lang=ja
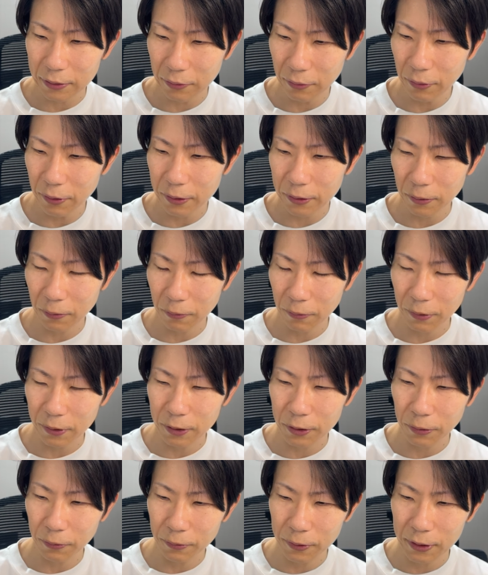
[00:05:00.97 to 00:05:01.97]
んごいその時
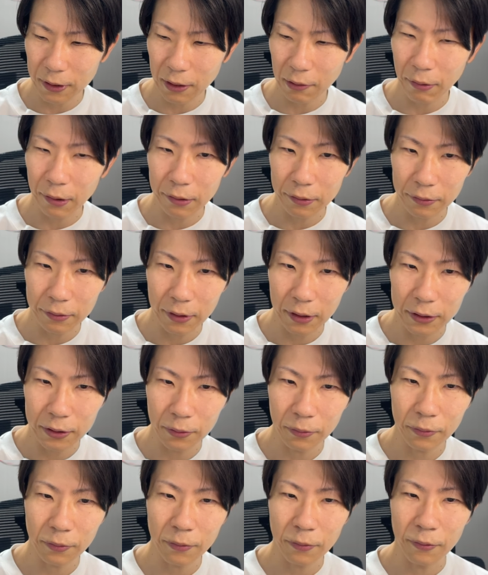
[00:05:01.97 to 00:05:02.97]
調子が悪くって仕
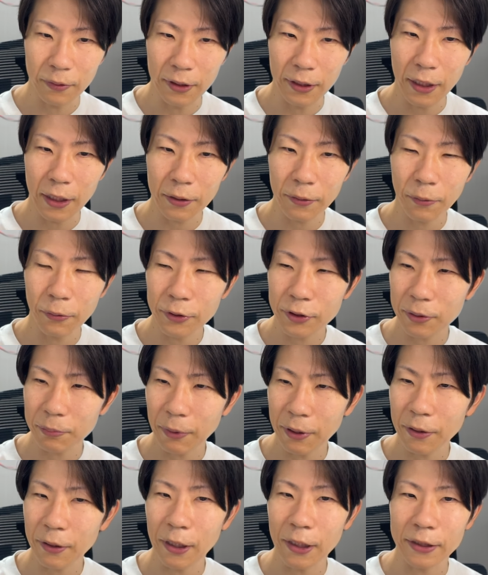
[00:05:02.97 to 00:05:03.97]
事の250
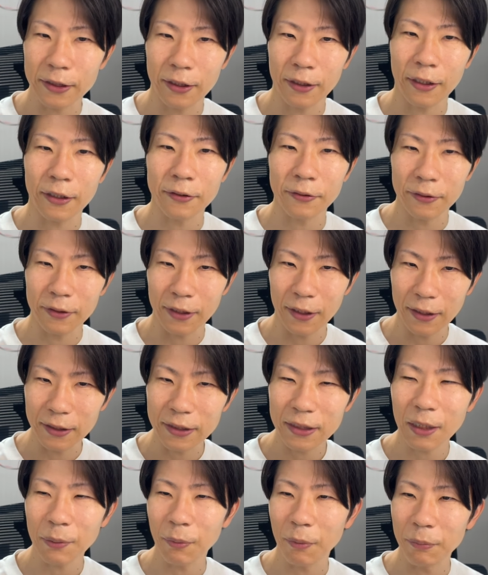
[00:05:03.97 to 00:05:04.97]
万ぐらいしかなくて
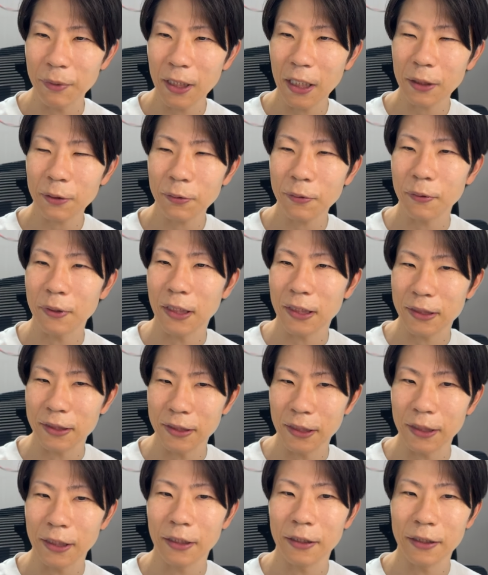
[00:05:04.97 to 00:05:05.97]
しかも港区に住
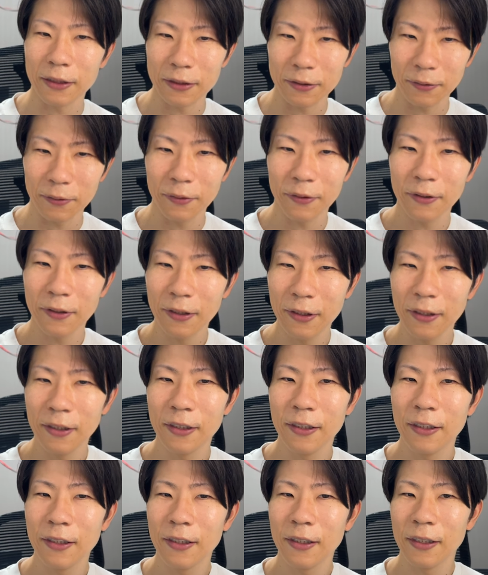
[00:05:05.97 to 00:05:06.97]
んでたんですよ
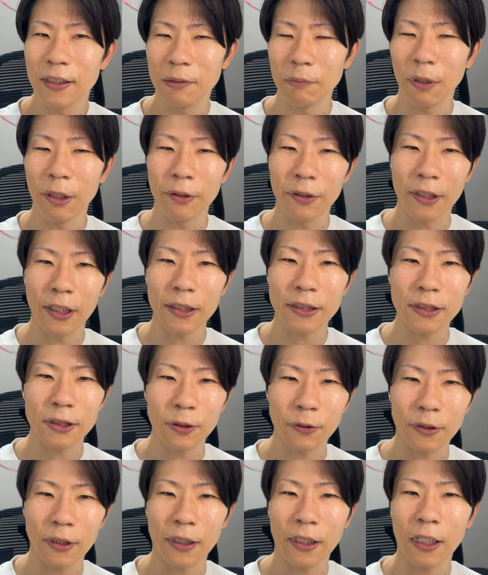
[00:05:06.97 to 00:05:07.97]
今より家
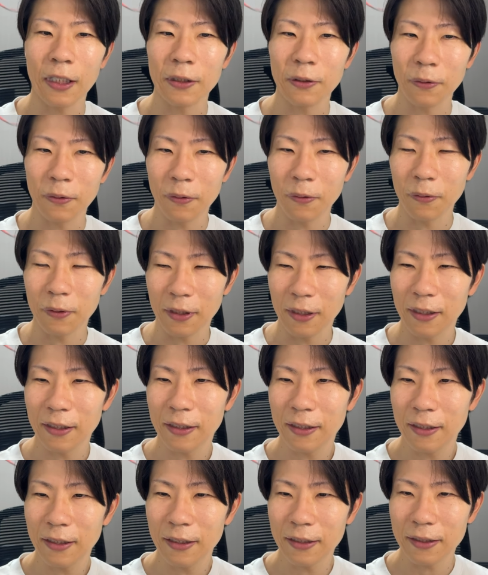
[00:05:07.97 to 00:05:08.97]
賃の高いところに
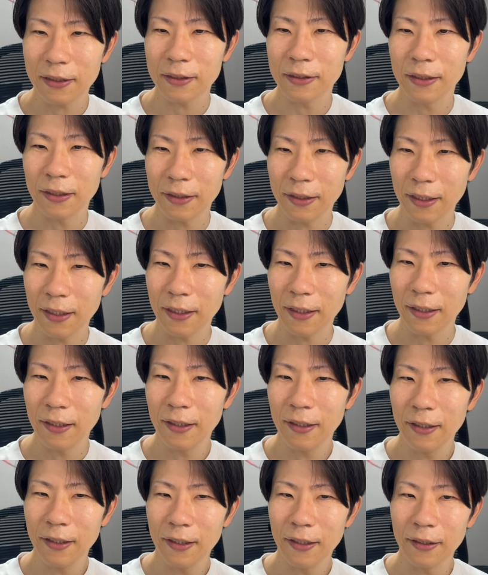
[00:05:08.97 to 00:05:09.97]
住んで
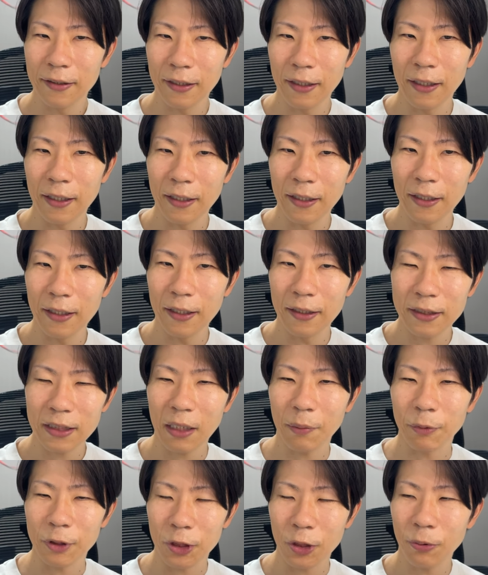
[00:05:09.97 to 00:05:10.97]
てでし
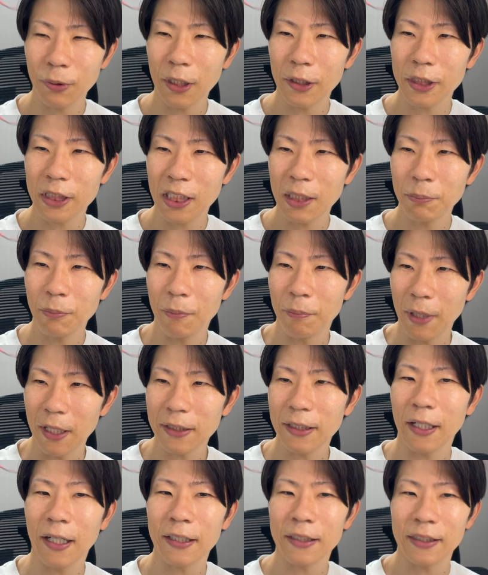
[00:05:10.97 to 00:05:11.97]
かも奨学金ま
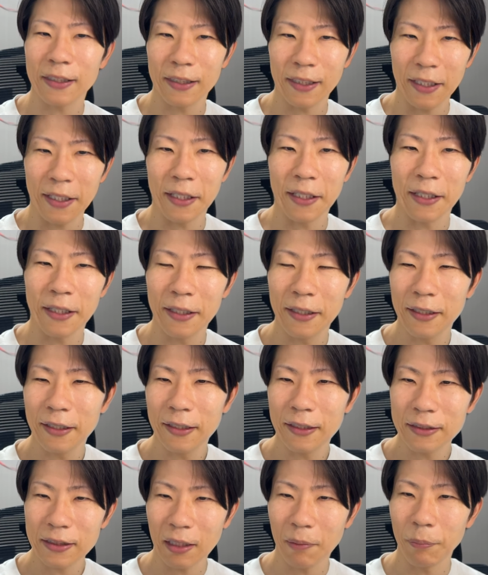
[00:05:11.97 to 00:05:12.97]
だあって
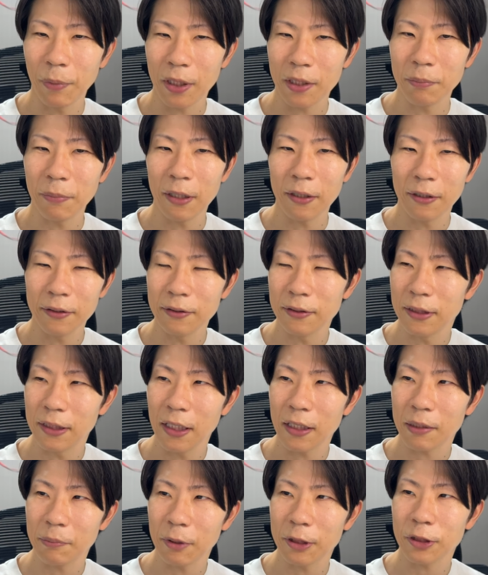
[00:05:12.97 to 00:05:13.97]
300万うん
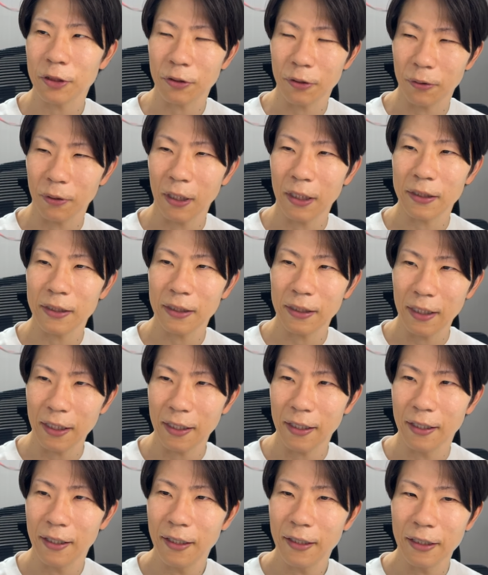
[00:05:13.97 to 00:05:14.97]
200万ちょっとのあっ
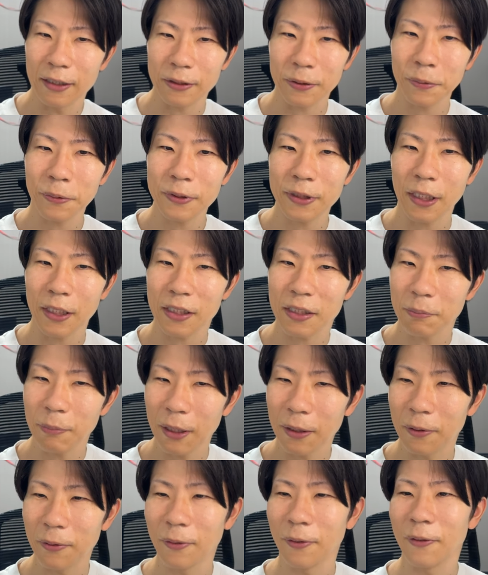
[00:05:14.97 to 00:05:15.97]
てでそこに100
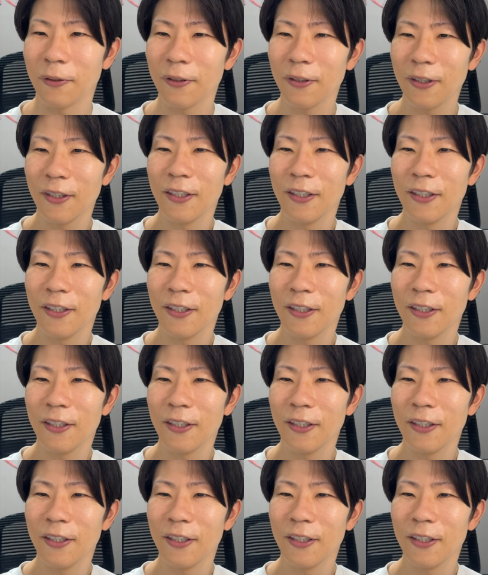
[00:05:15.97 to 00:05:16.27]
万の